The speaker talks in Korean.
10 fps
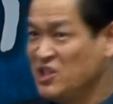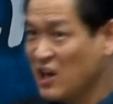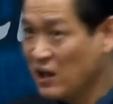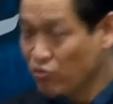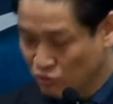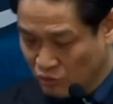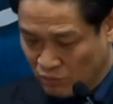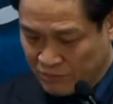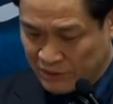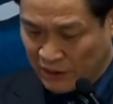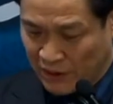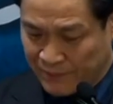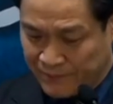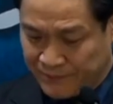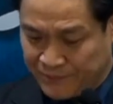이상한 눈으로
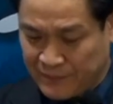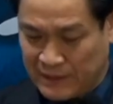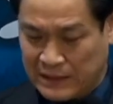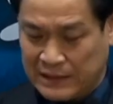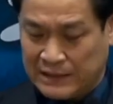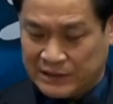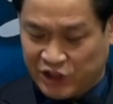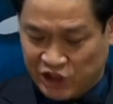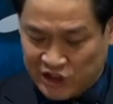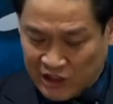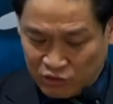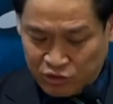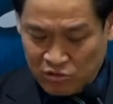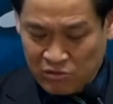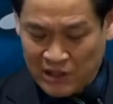봅니다.
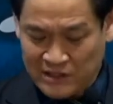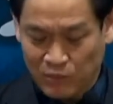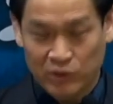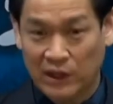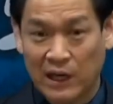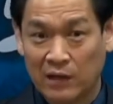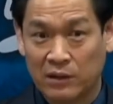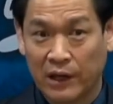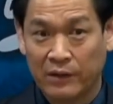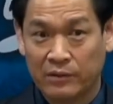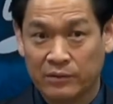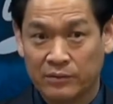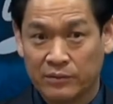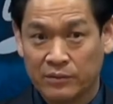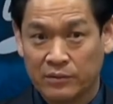직장에 출근하지 못하게
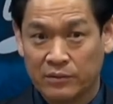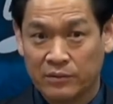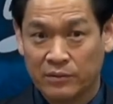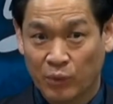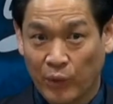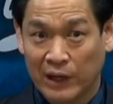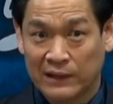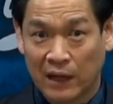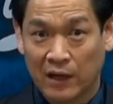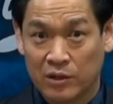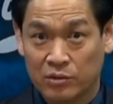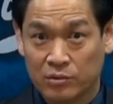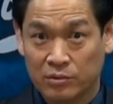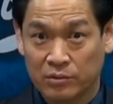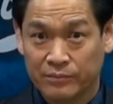하거나요. 교회
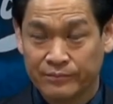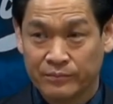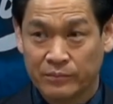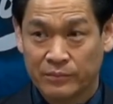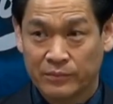갔다라는 이유로.